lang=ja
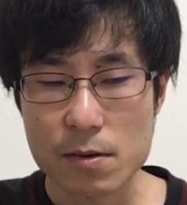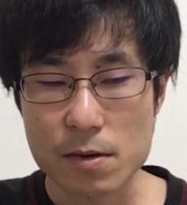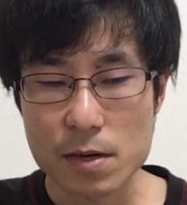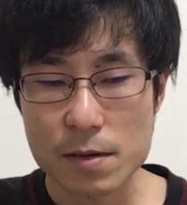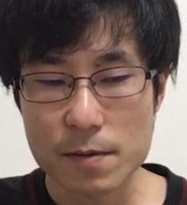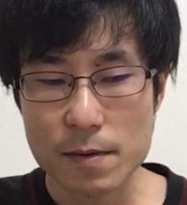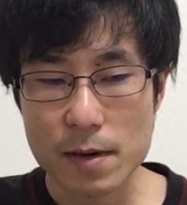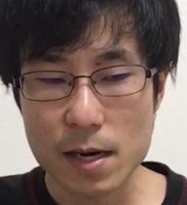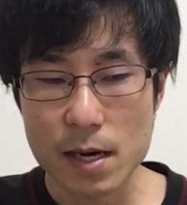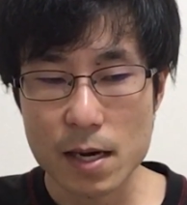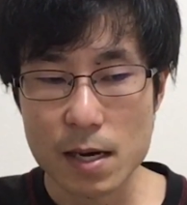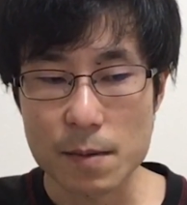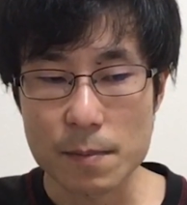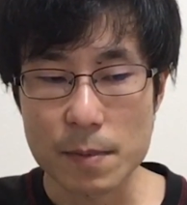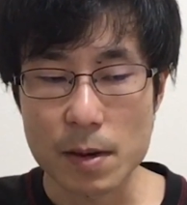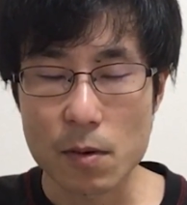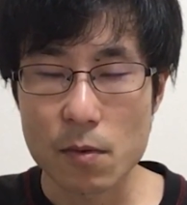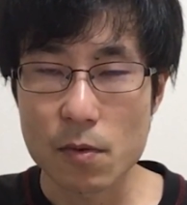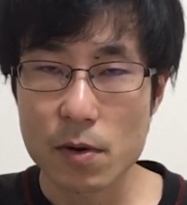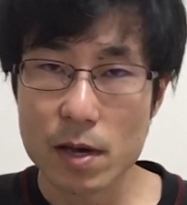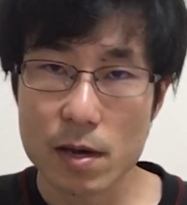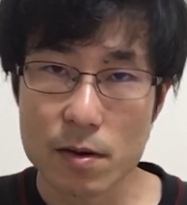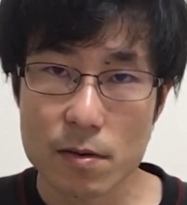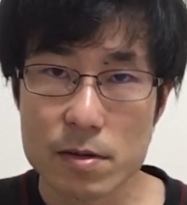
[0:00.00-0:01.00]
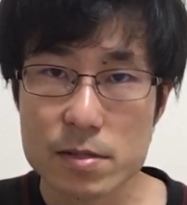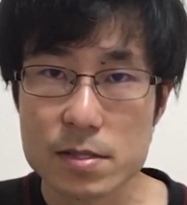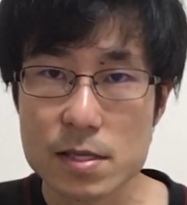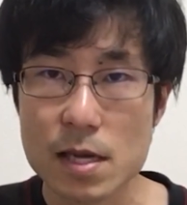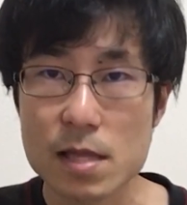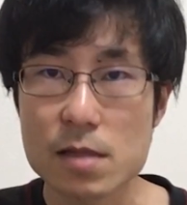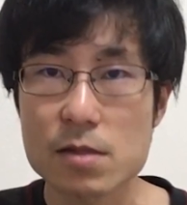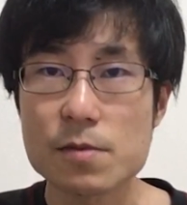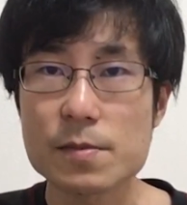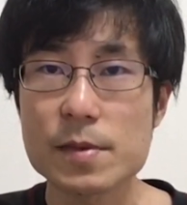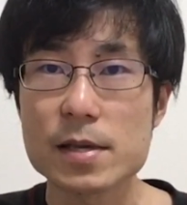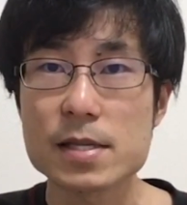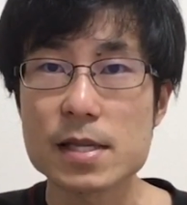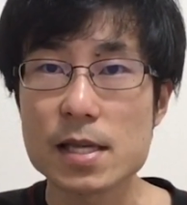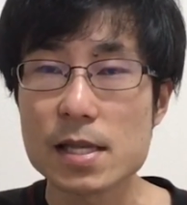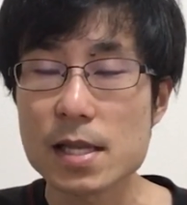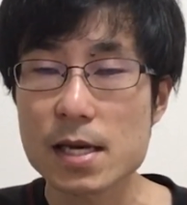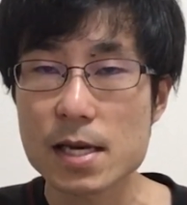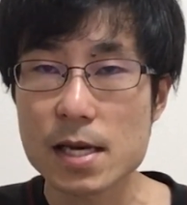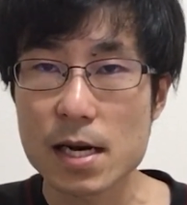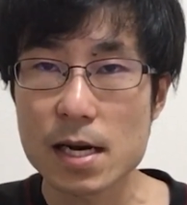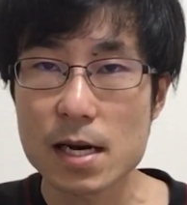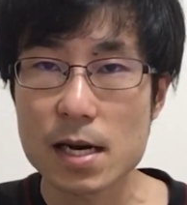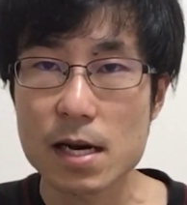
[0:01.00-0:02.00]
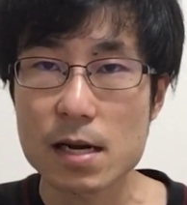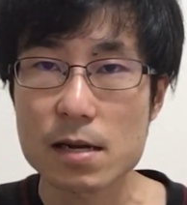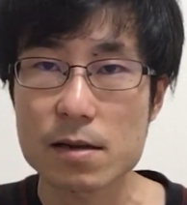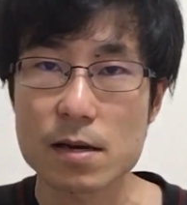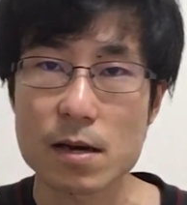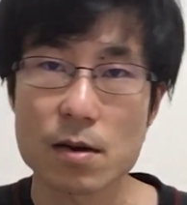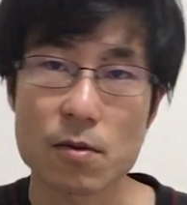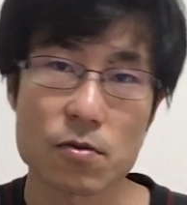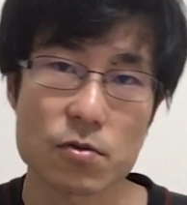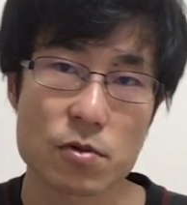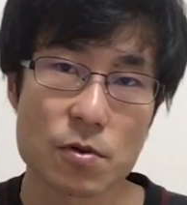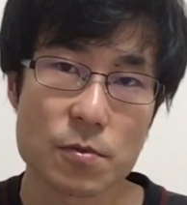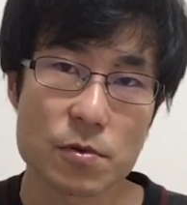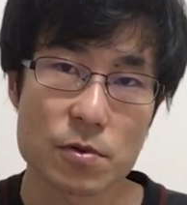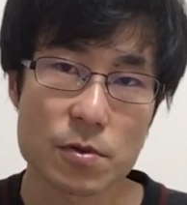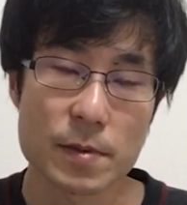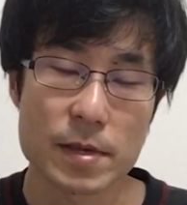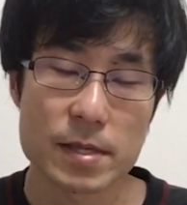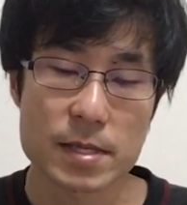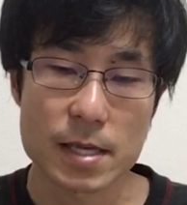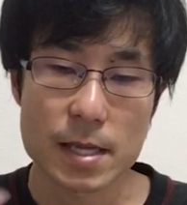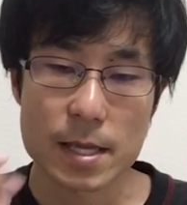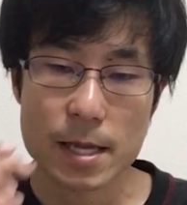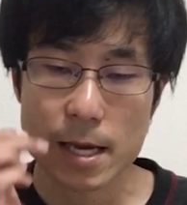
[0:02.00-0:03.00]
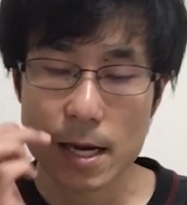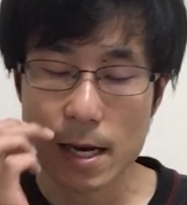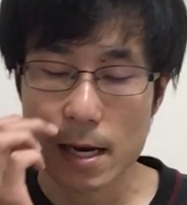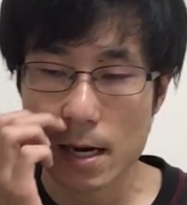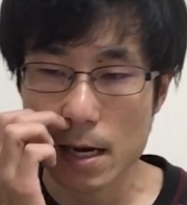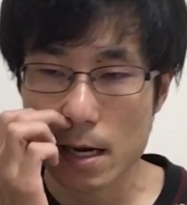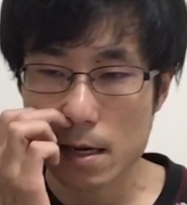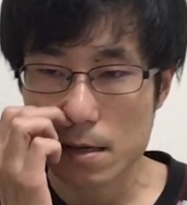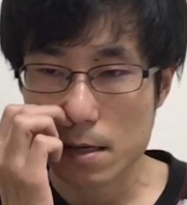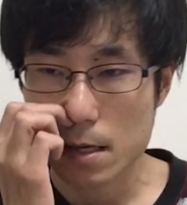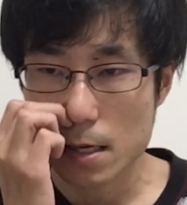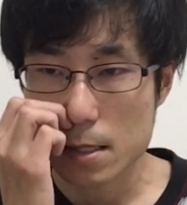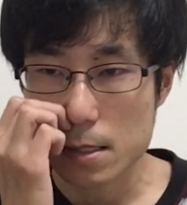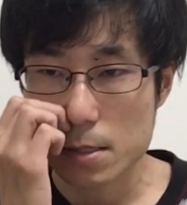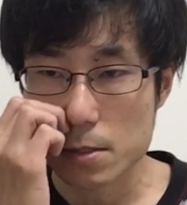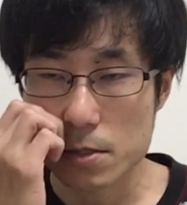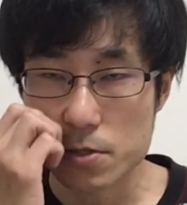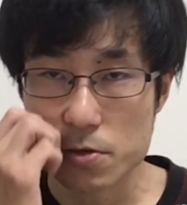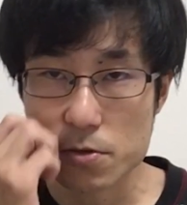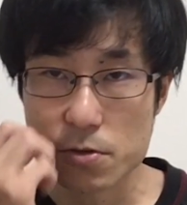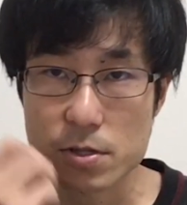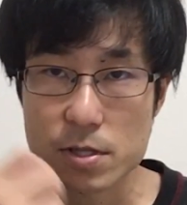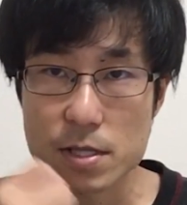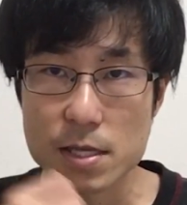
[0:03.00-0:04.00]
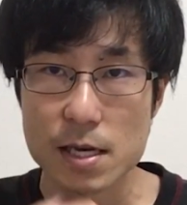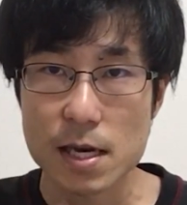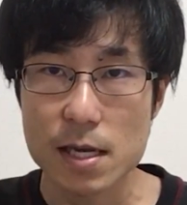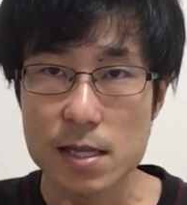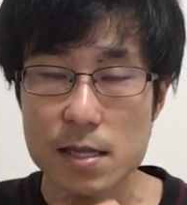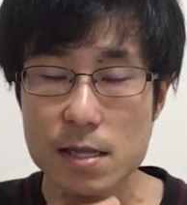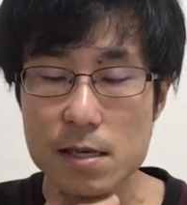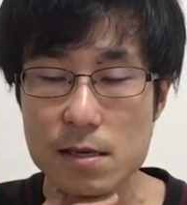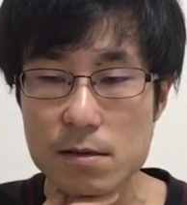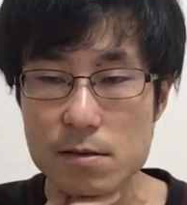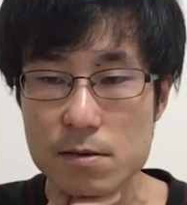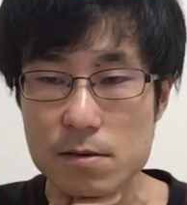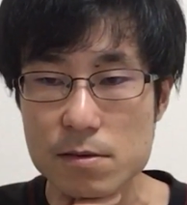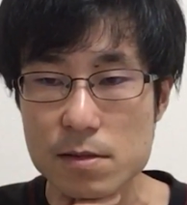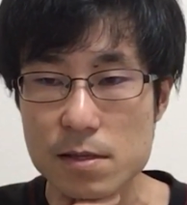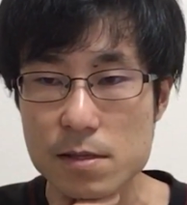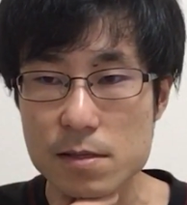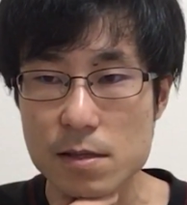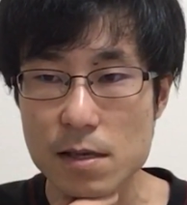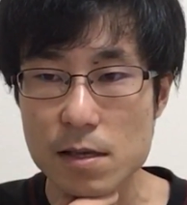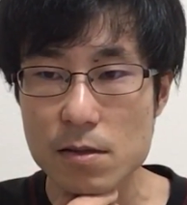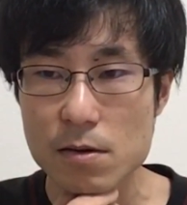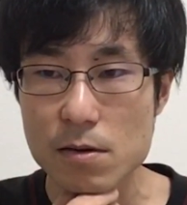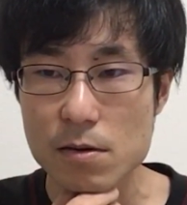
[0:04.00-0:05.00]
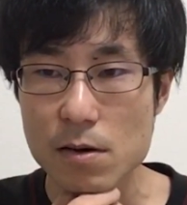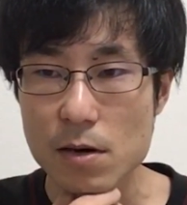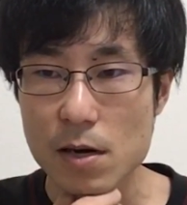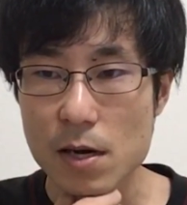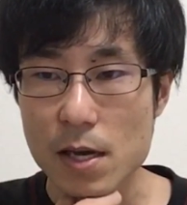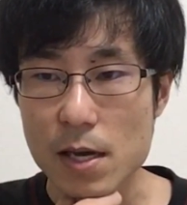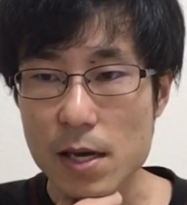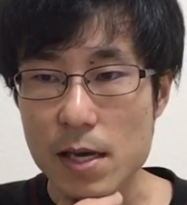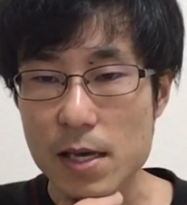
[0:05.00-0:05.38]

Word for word: これは、ま親御さんの目線で考えるか子供の目線で考えるかっていうのはちょっと違ってくるんですけど、